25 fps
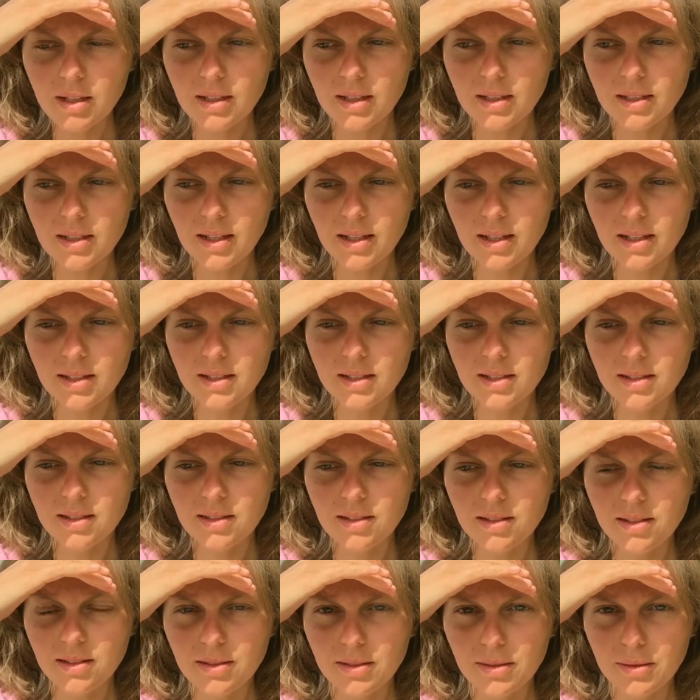Das
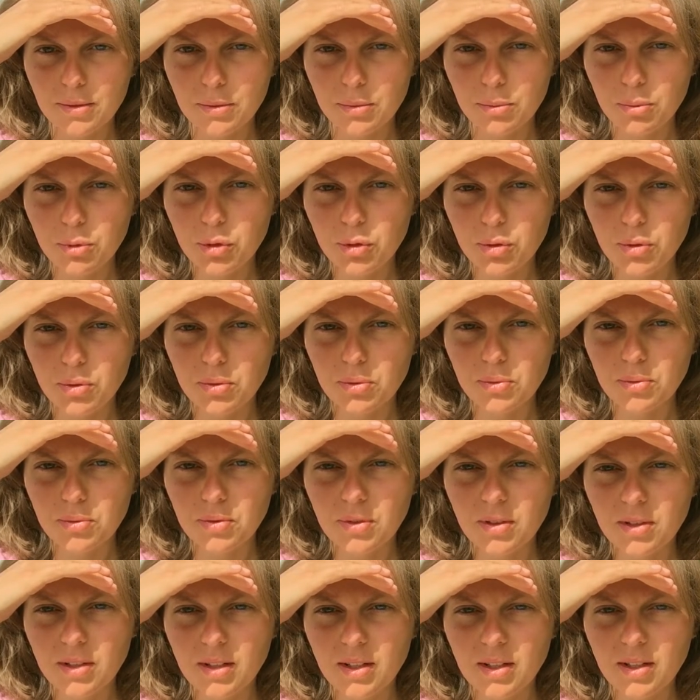heißt äh, schon
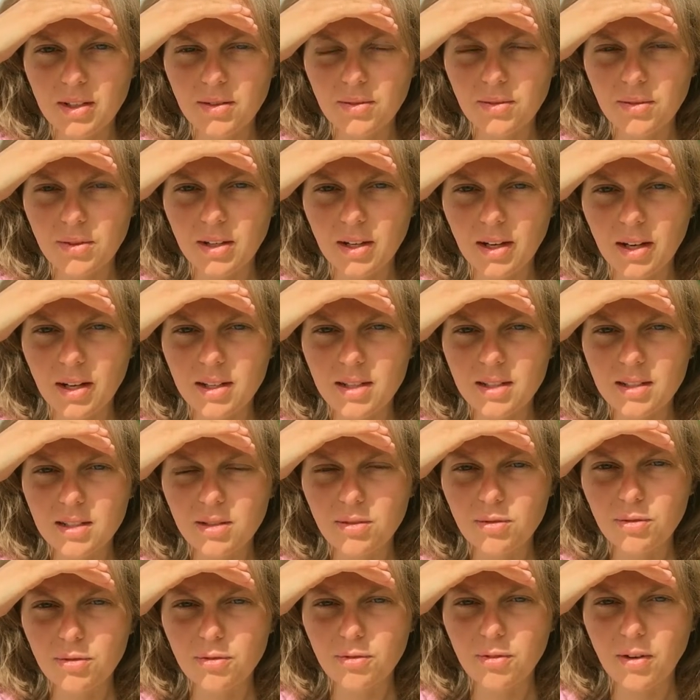
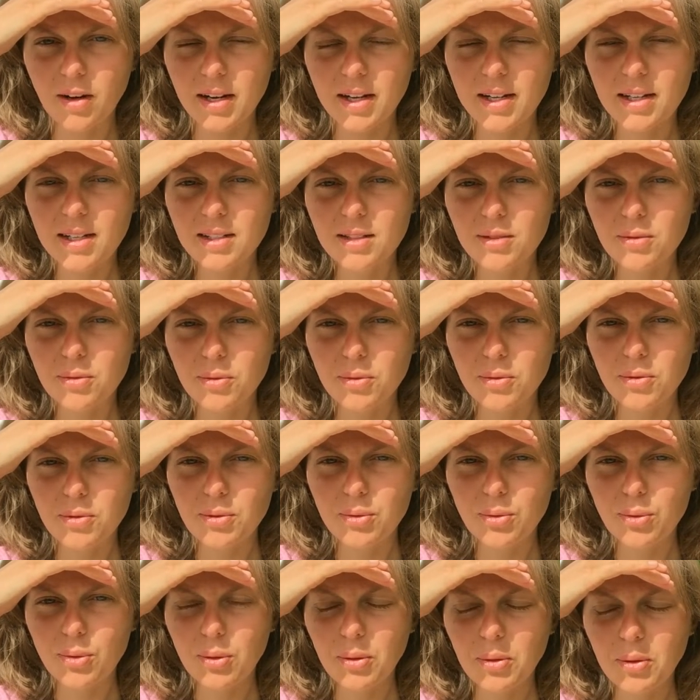relativ weit
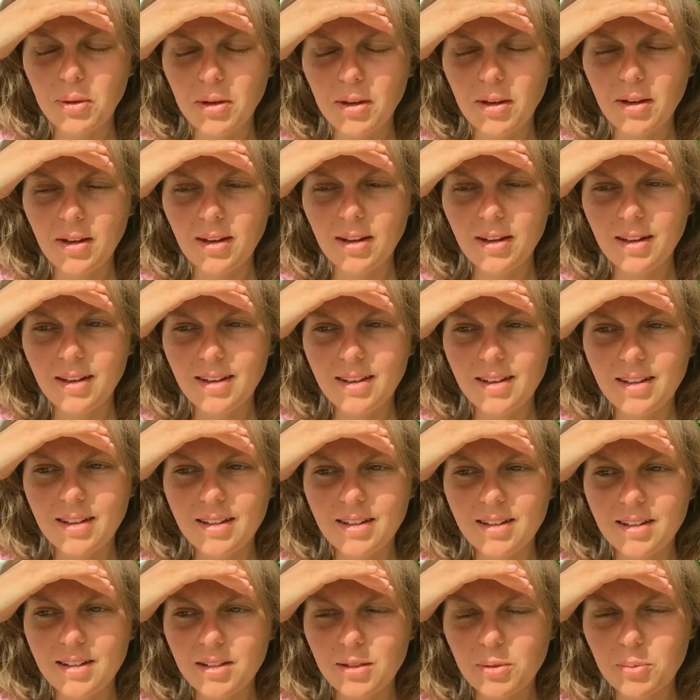und
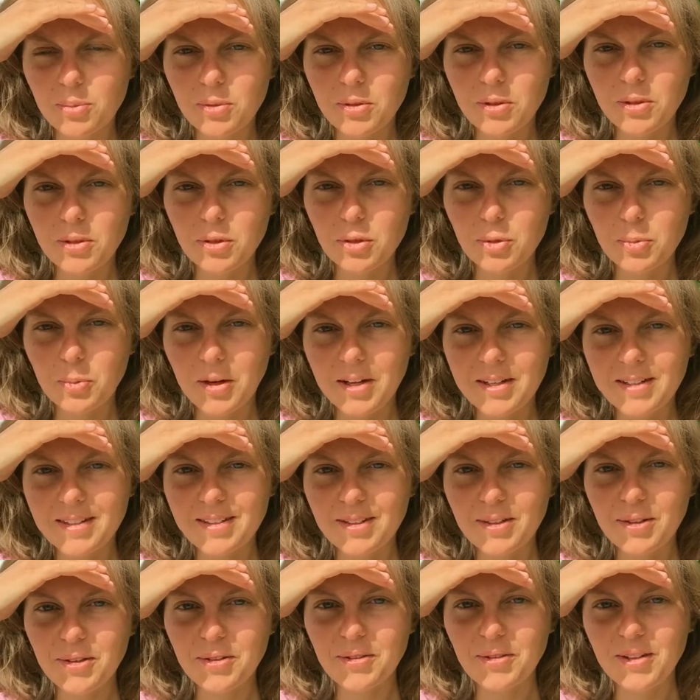ich bin
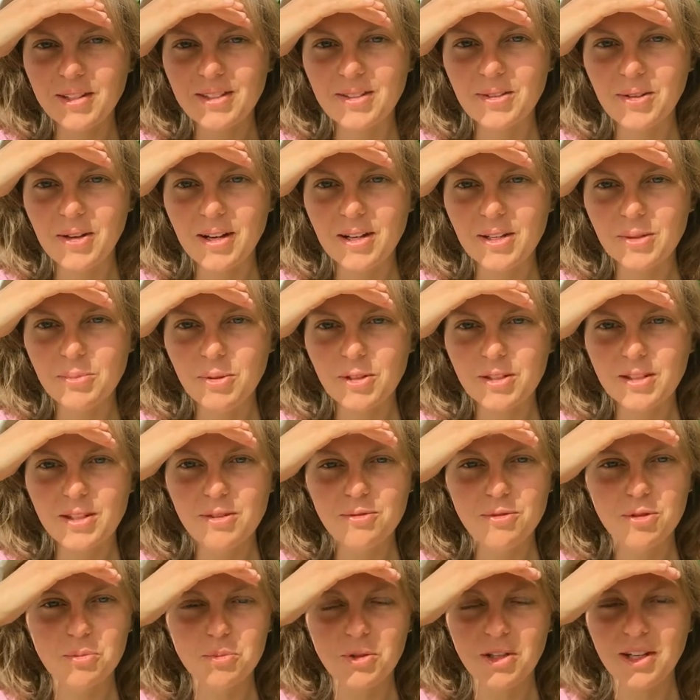gespannt, was noch alles
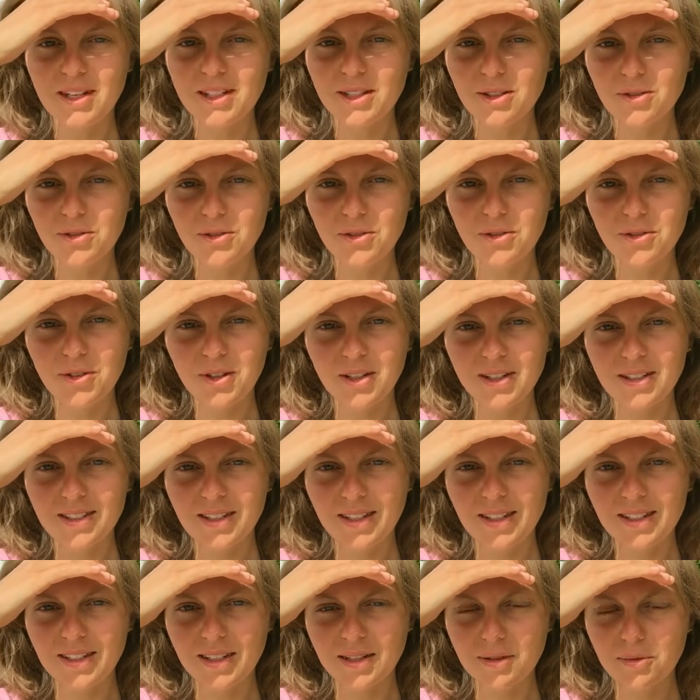passiert wird. Mir geht es auf jeden Fall
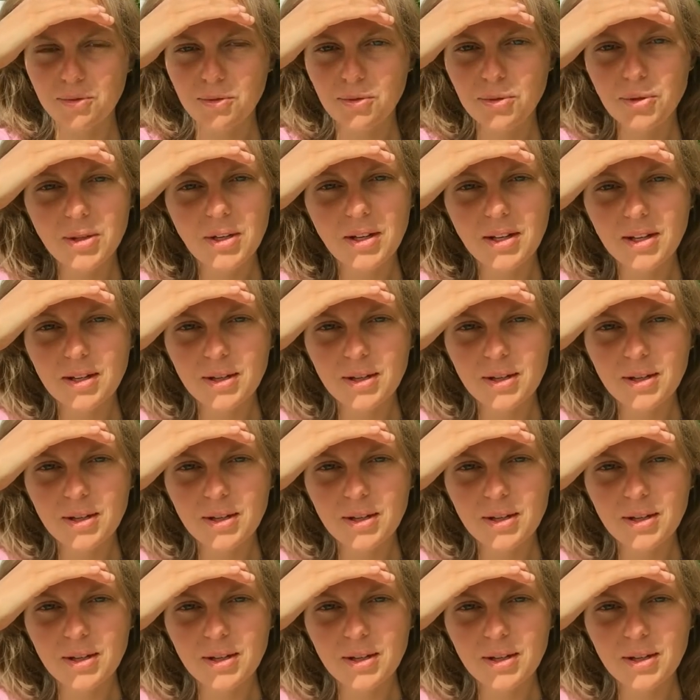sehr, sehr gut.